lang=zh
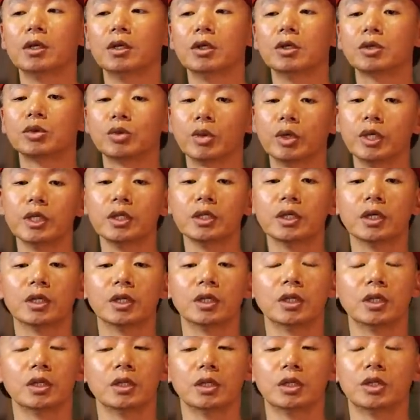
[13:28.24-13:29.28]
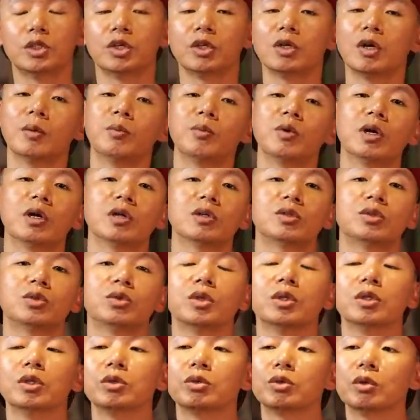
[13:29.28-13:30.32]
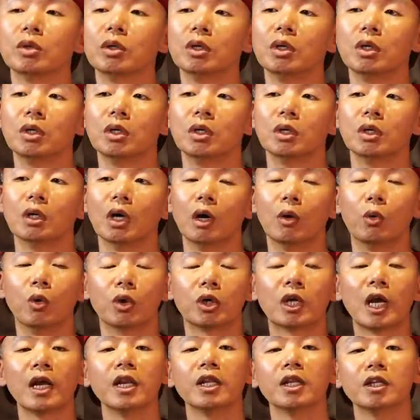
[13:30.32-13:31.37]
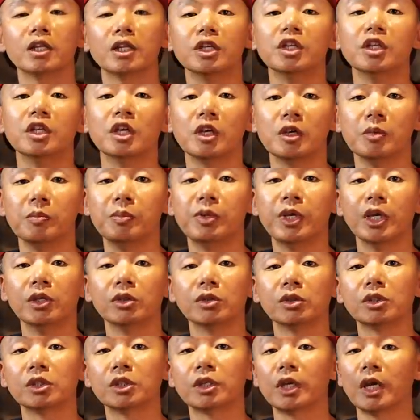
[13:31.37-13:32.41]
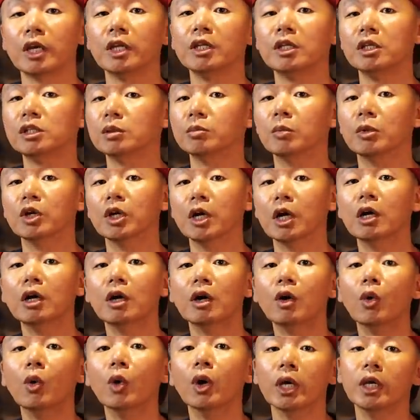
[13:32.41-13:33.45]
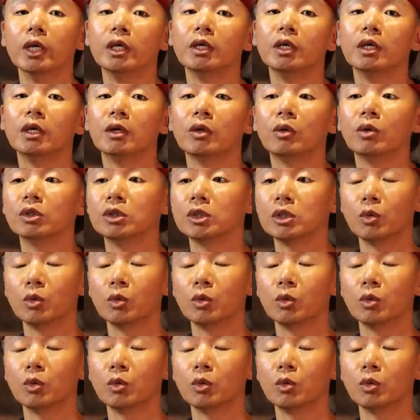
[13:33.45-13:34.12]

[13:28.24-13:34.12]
所以呢，你千万不要觉得说，哦，我看了你的影片就是给你什么恩惠，或者